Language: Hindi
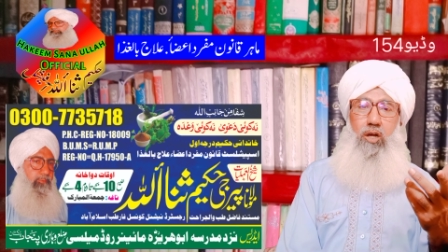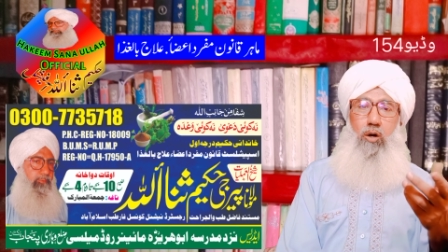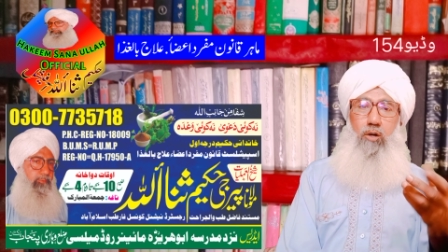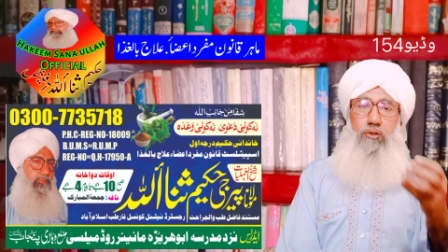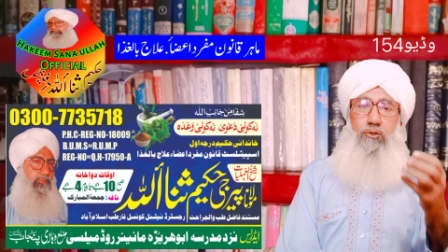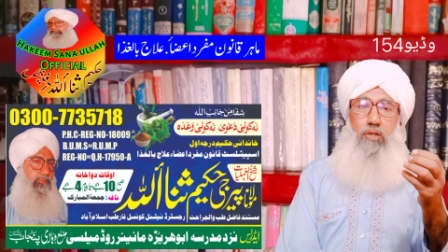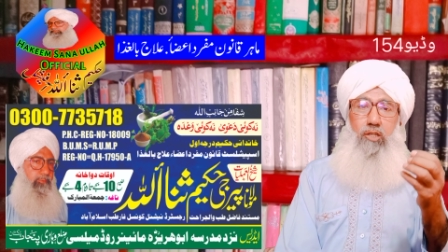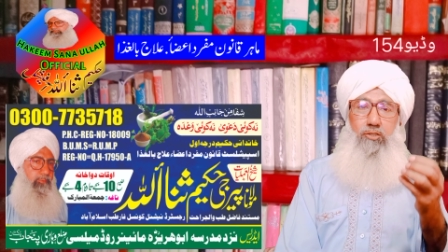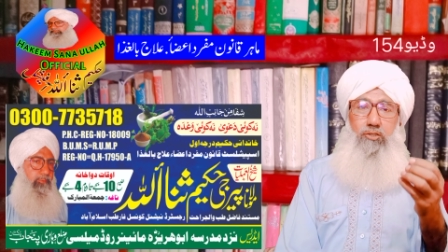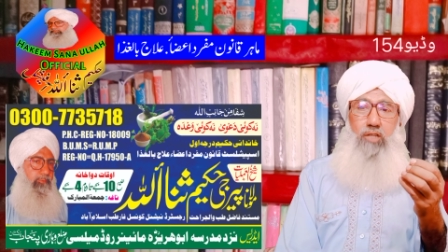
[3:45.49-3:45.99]

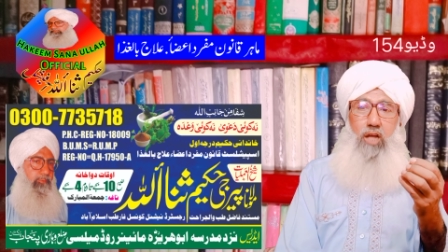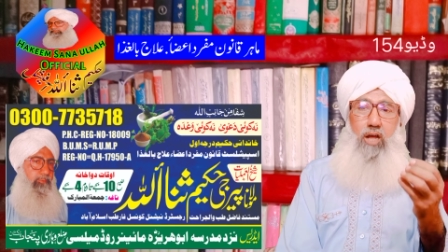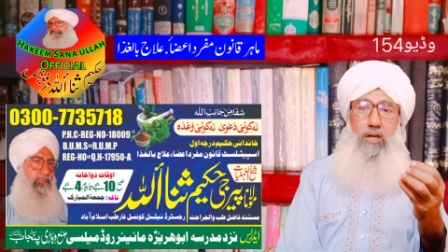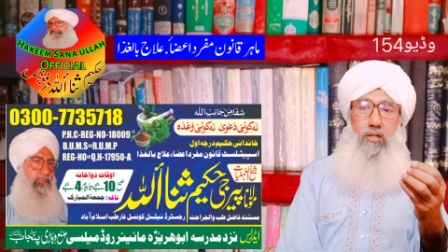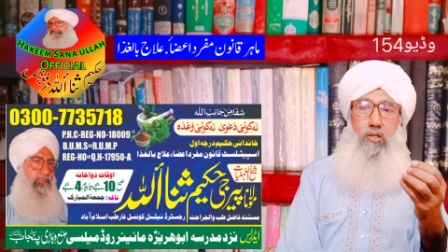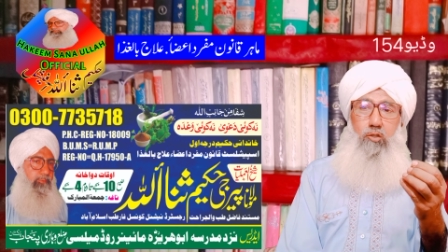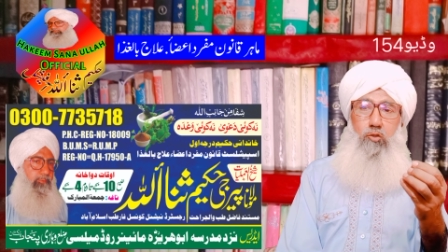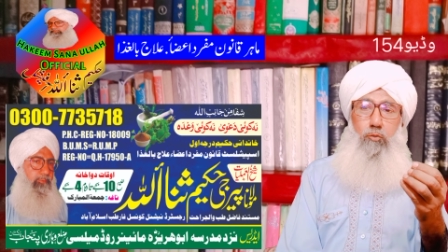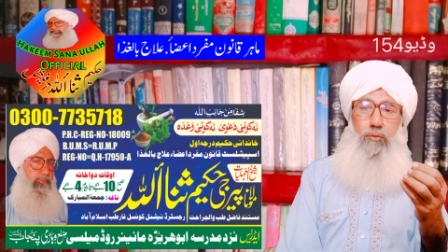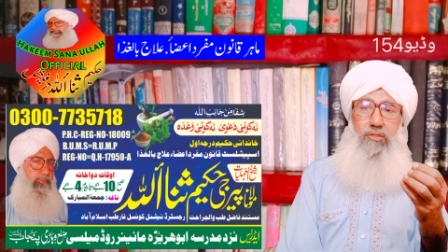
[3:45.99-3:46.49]
और दस
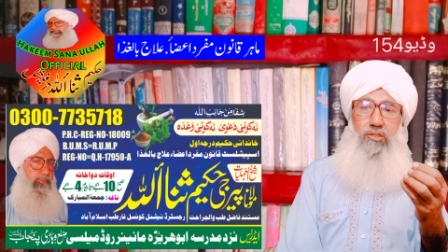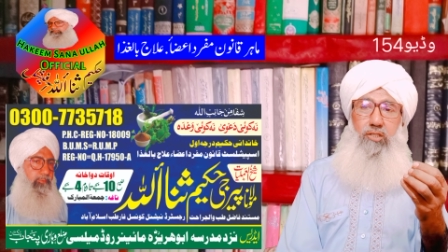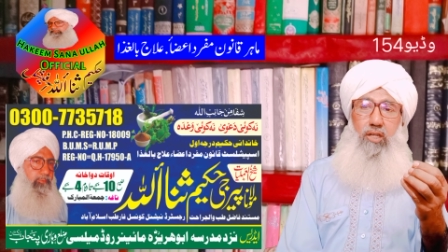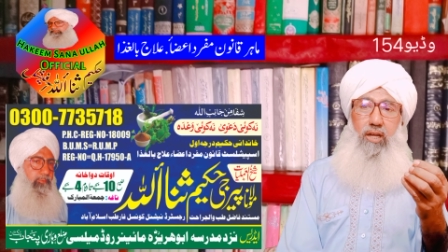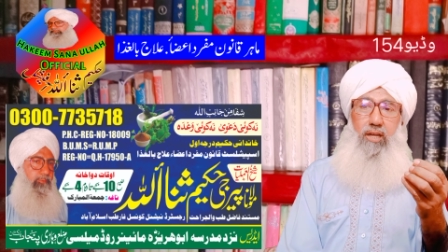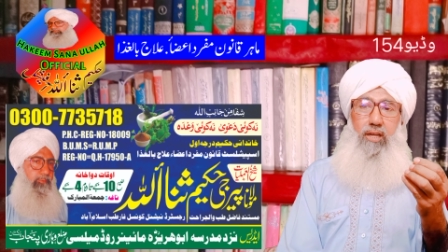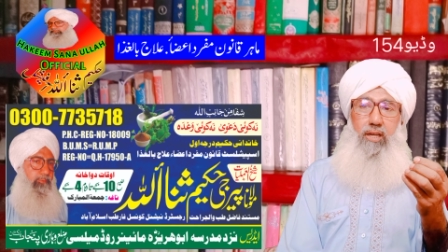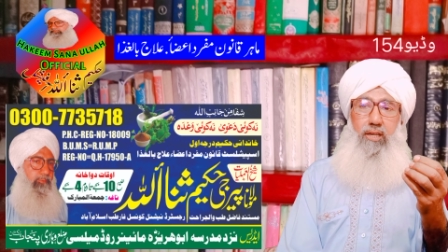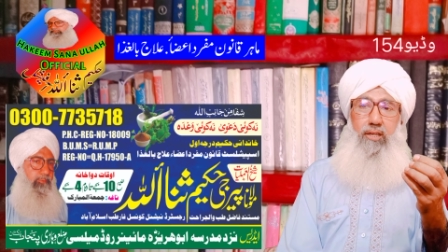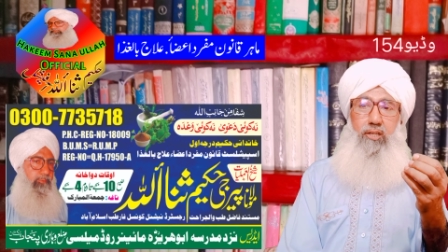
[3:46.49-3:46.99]
साल का जो
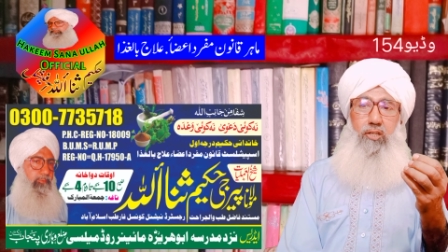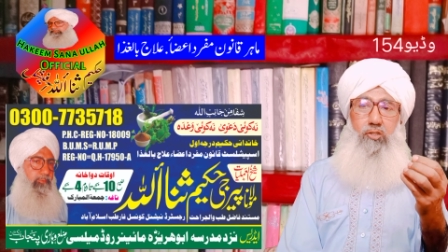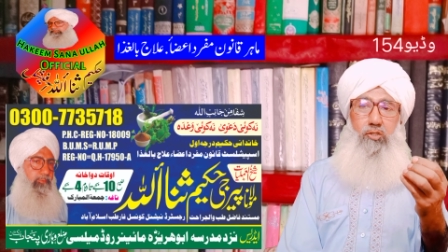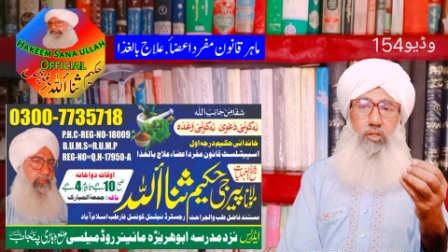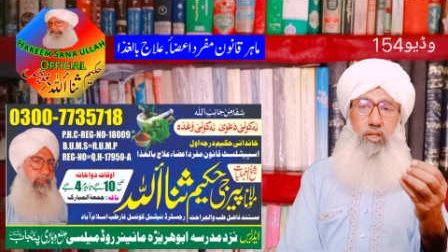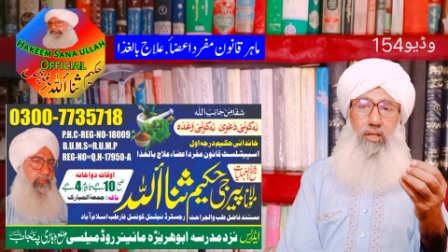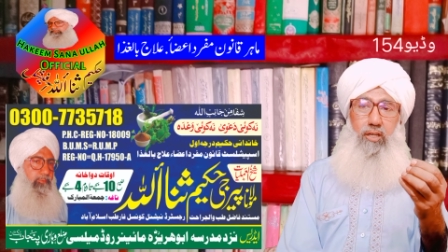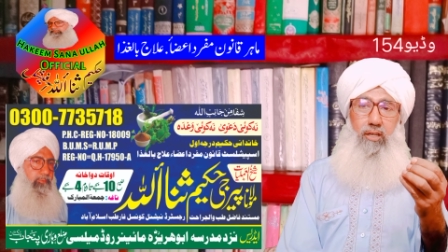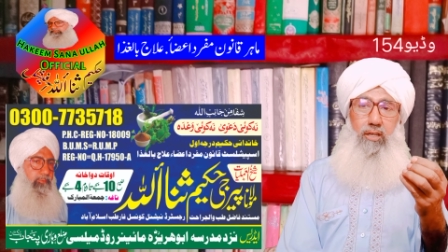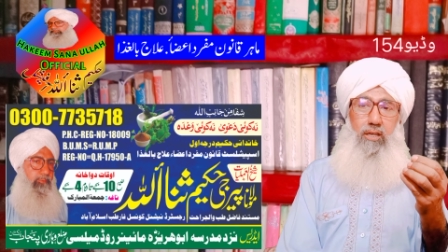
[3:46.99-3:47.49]
बच्चा है
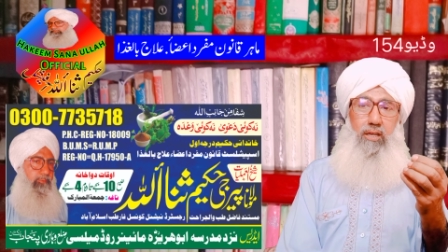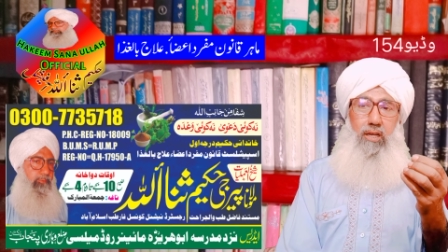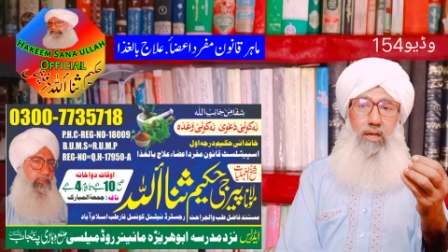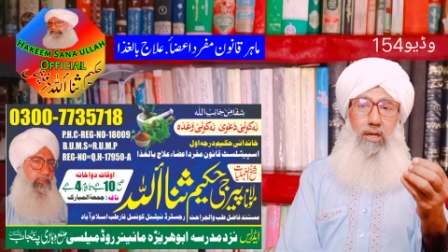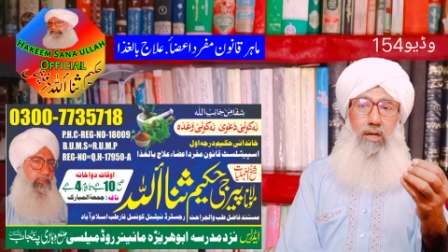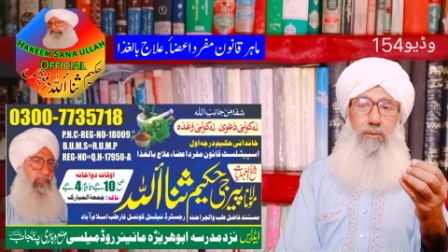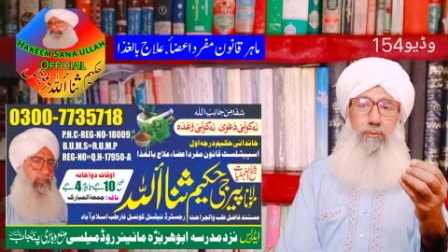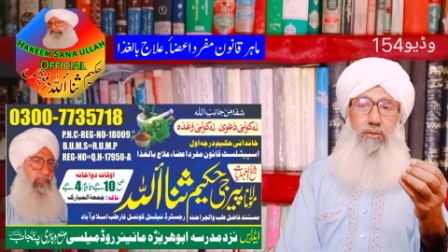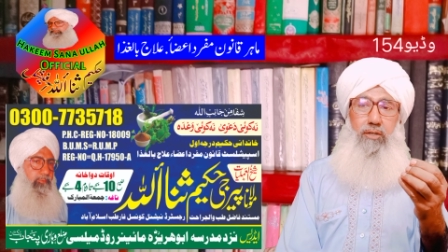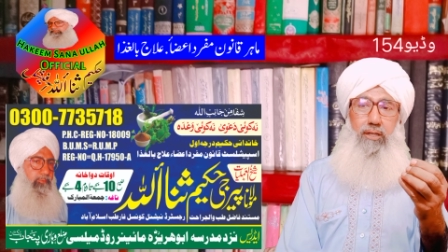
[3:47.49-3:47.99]
इसे
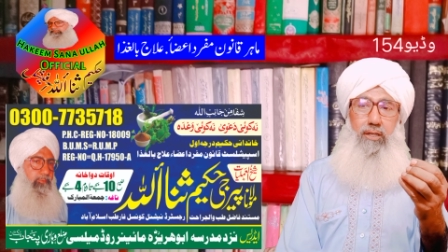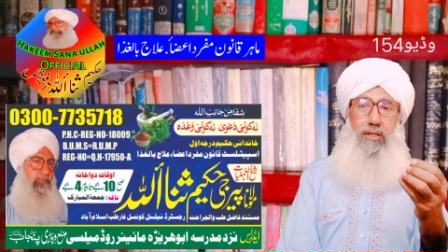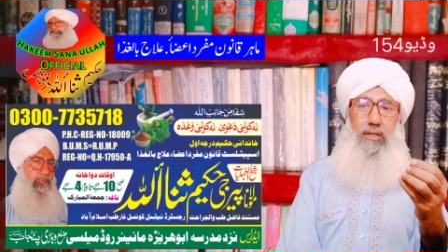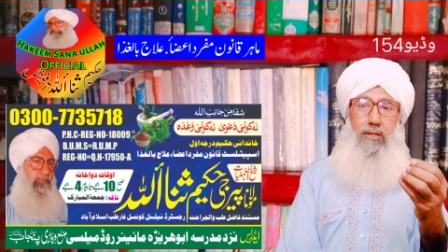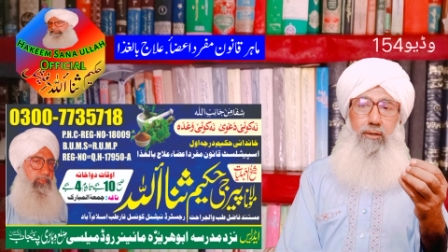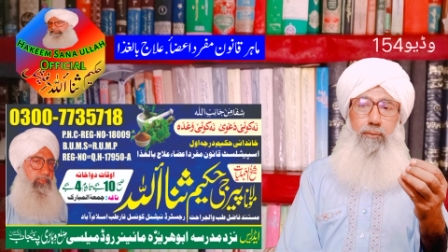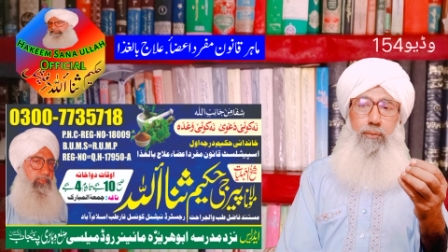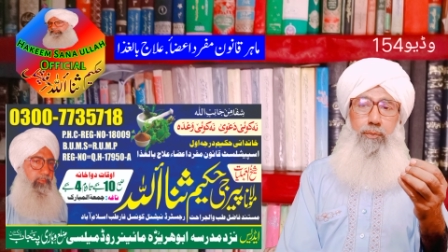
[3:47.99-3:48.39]
हमने